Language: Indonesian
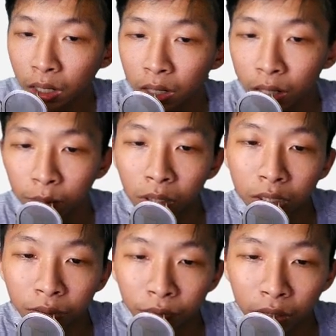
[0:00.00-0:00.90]

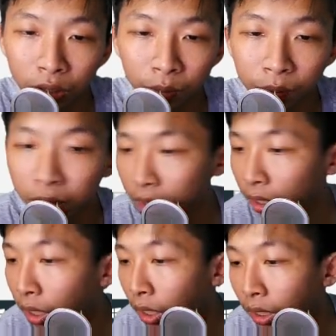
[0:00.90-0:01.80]
uh, bukan video
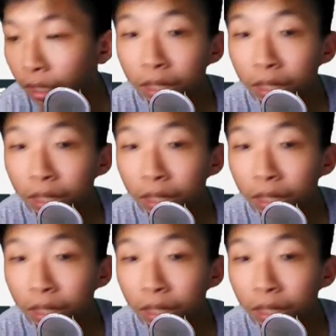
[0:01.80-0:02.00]
sebelumnya sih.